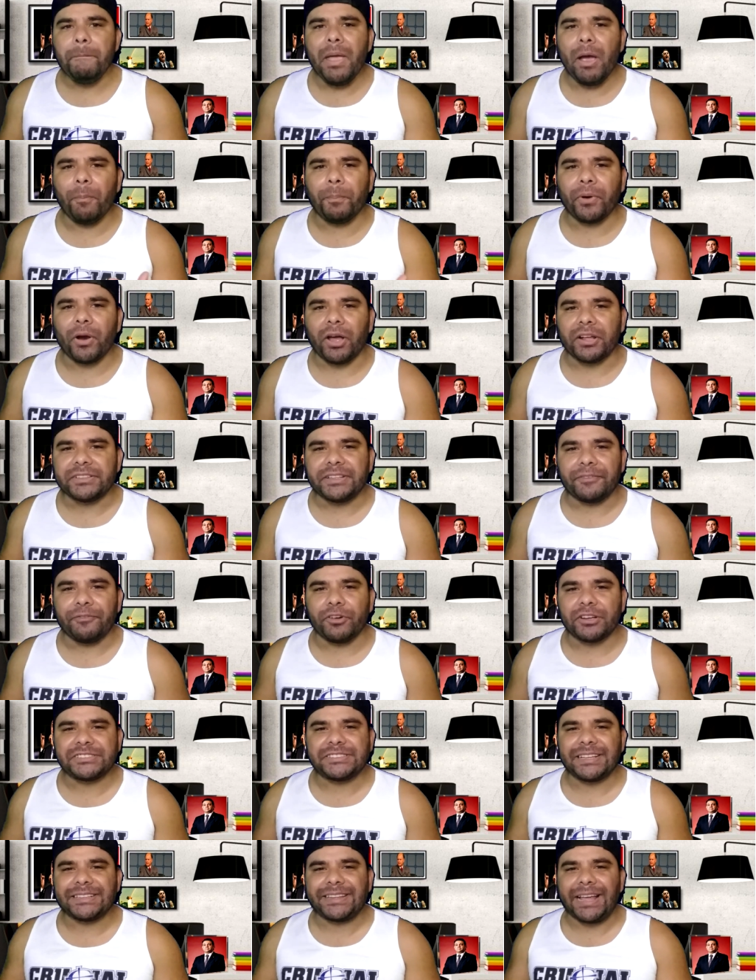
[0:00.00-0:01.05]
Meu brother,
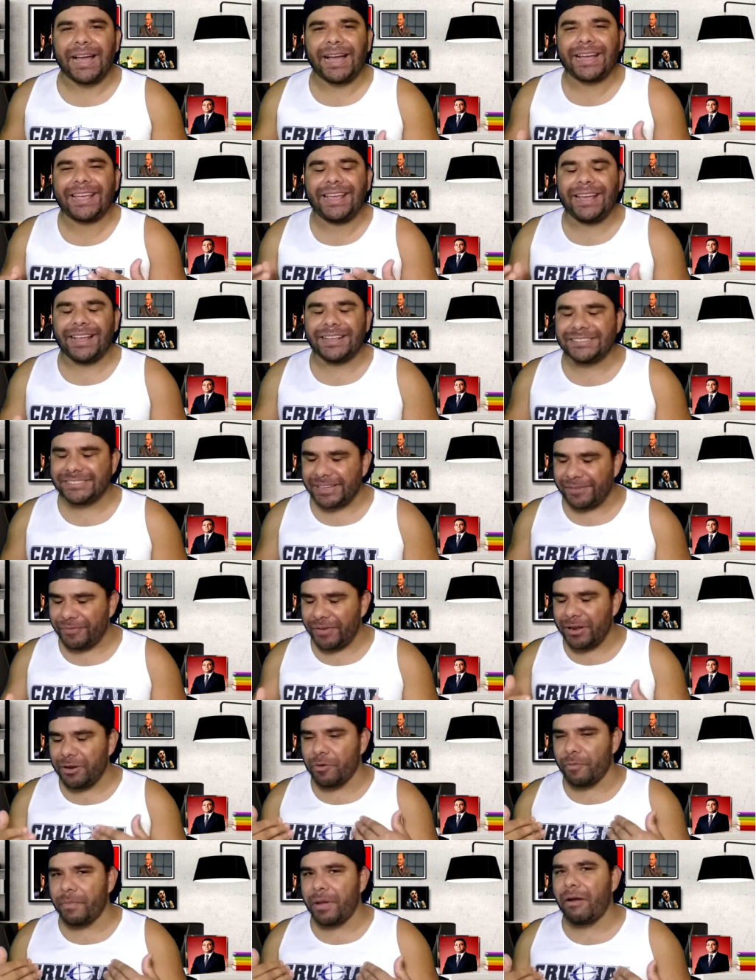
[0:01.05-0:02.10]
você, tá, você vem
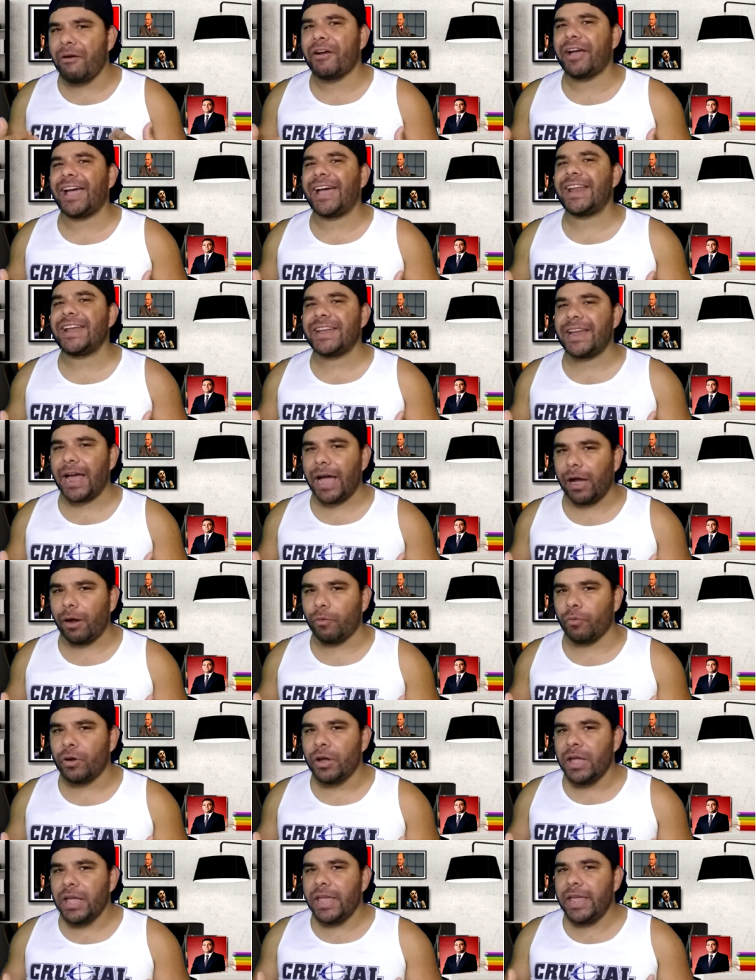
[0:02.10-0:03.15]
no meu
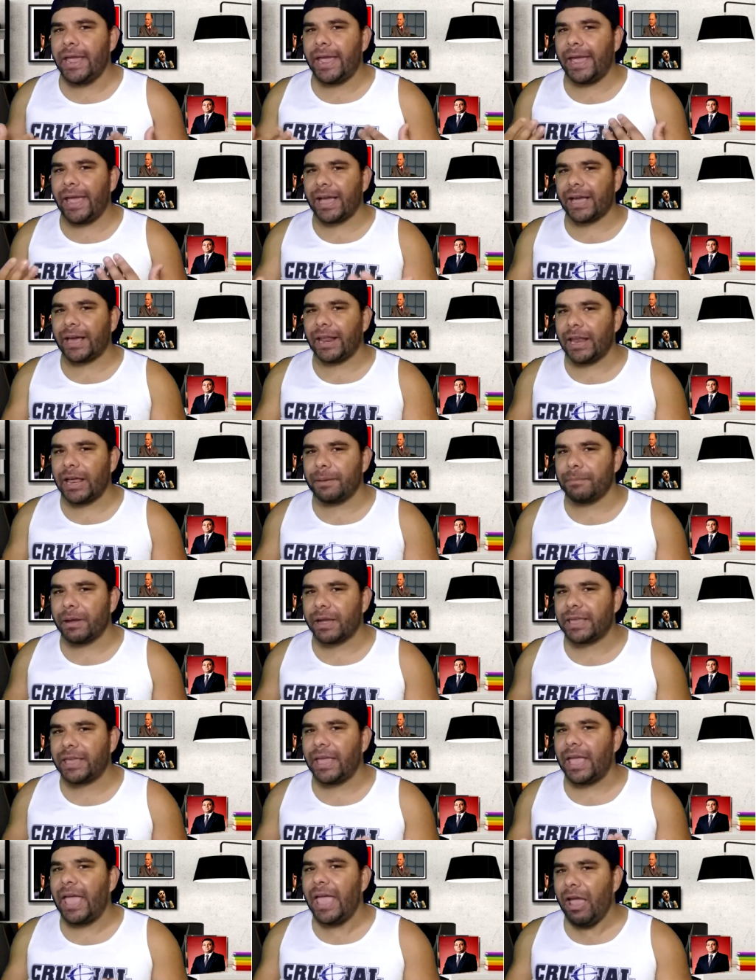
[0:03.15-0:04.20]
canal e reclama
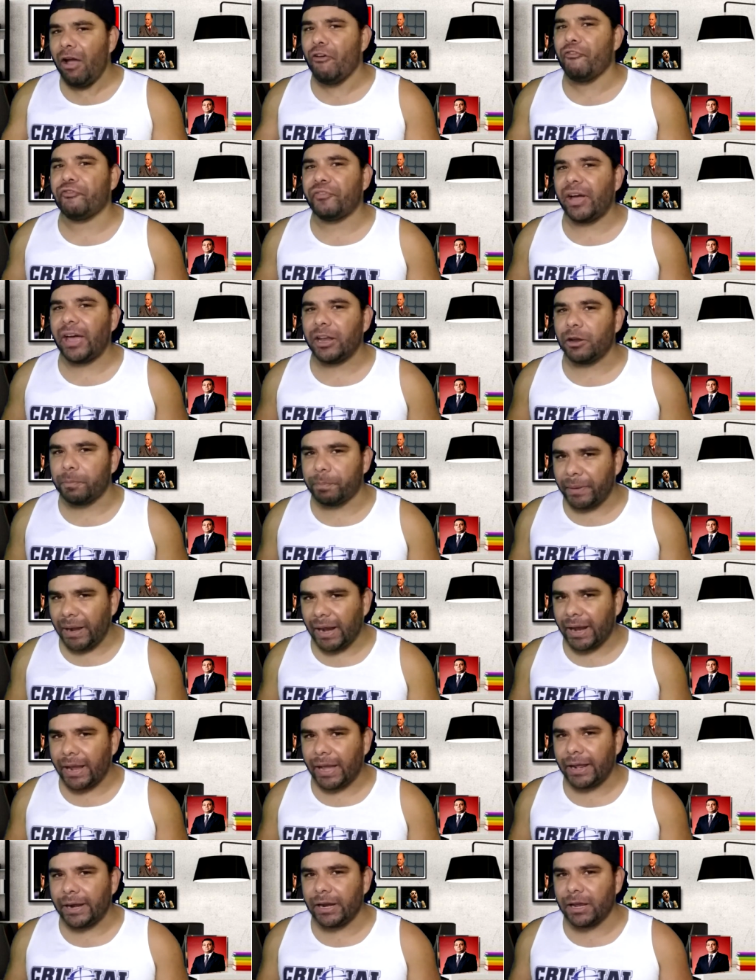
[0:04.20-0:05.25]
que eu falo pra
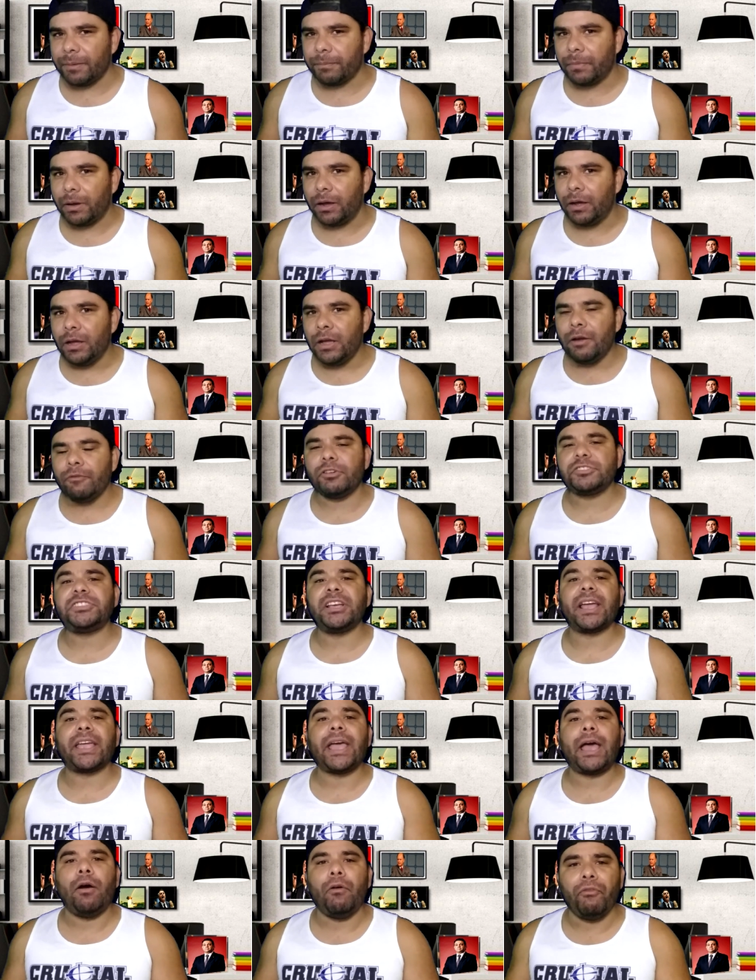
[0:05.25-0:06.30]
caramba? Você
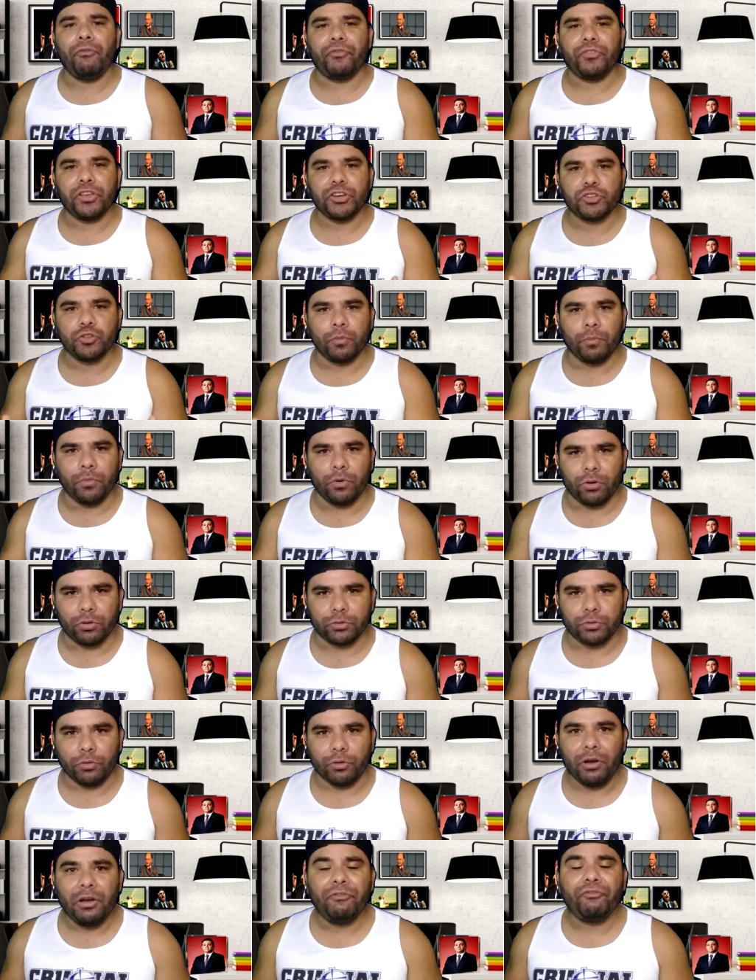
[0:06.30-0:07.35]
quer um vídeo
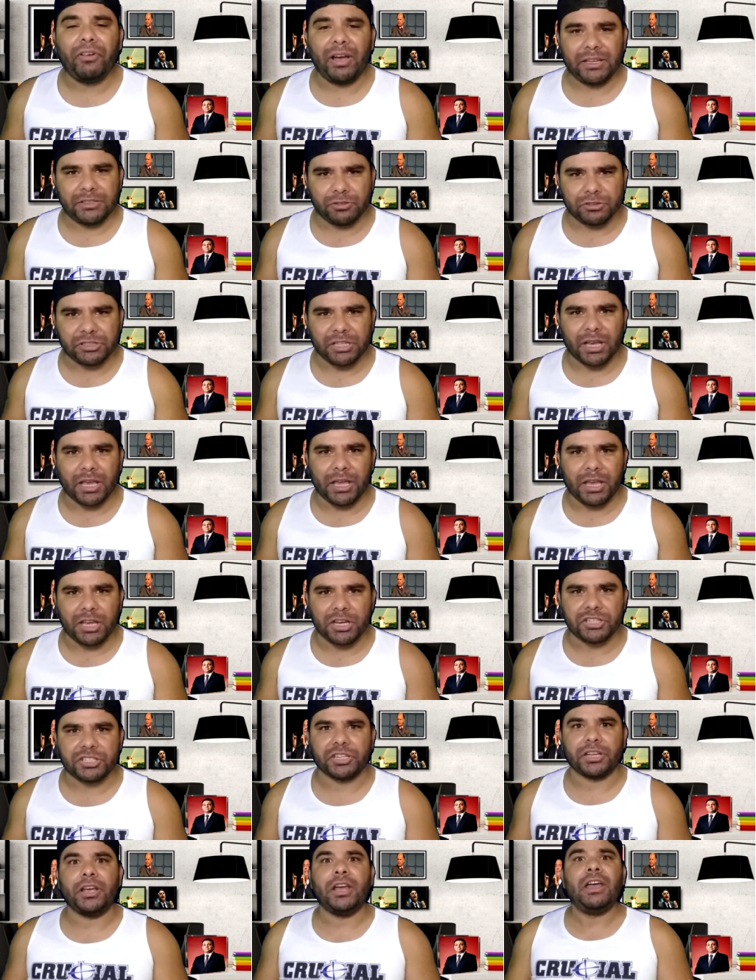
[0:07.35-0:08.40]
mudo? Faz o
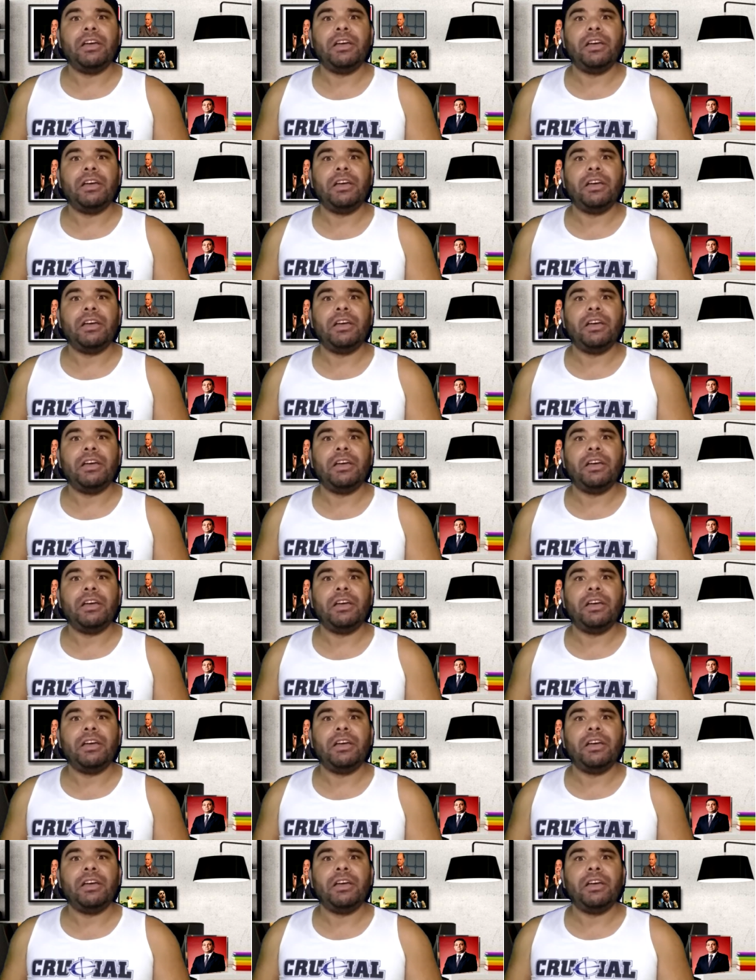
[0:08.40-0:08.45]
seguinte,